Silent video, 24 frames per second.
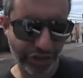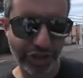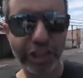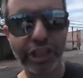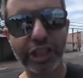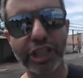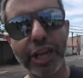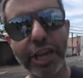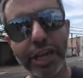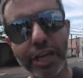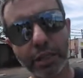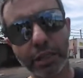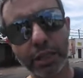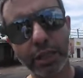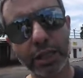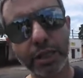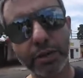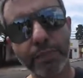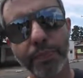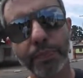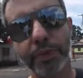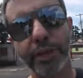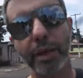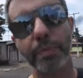de 30,
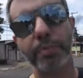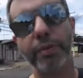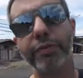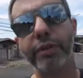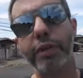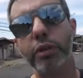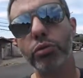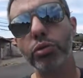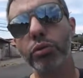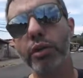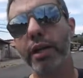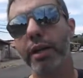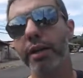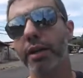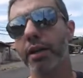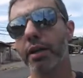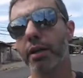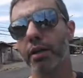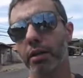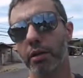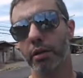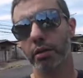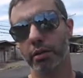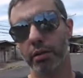que a prefeitura
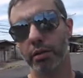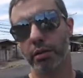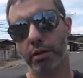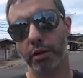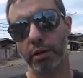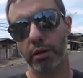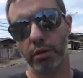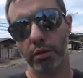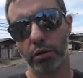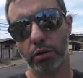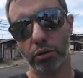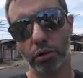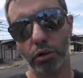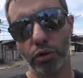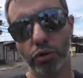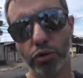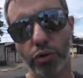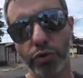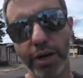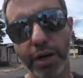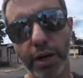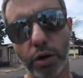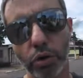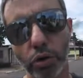
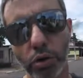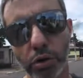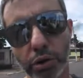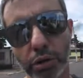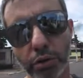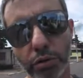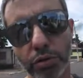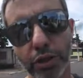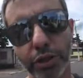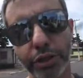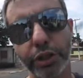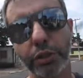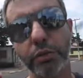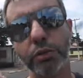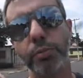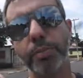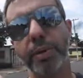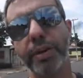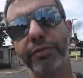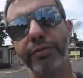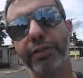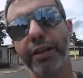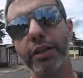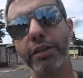colocou na conta dos antigos
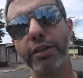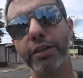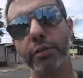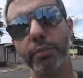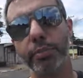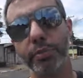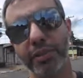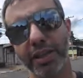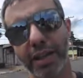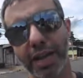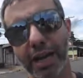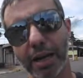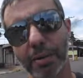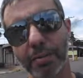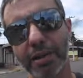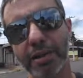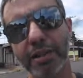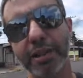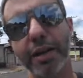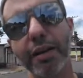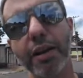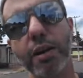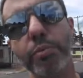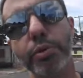prefeitos que os alagamentos
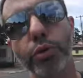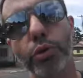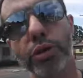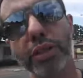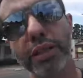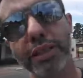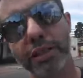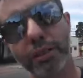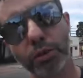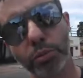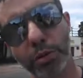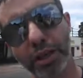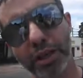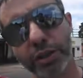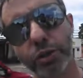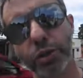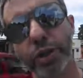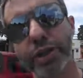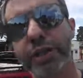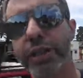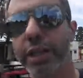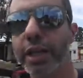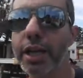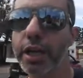eram por conta das
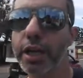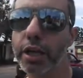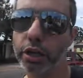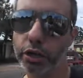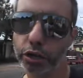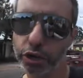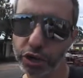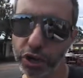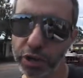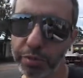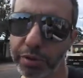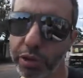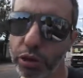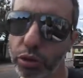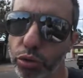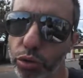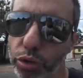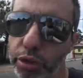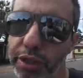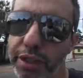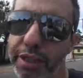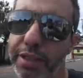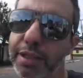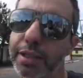tubulações
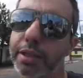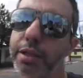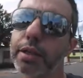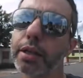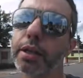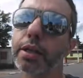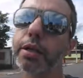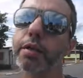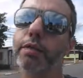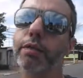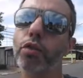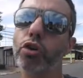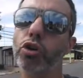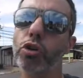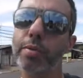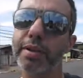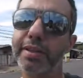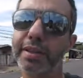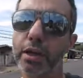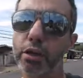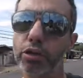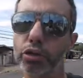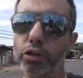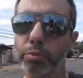diminutas. Vão
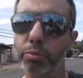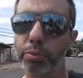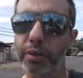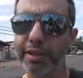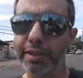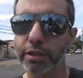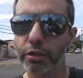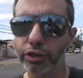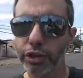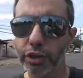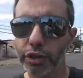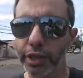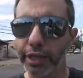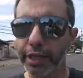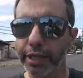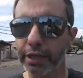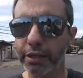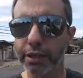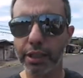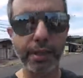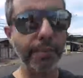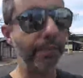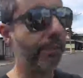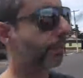começar com a tubulação de
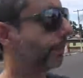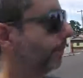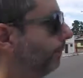30,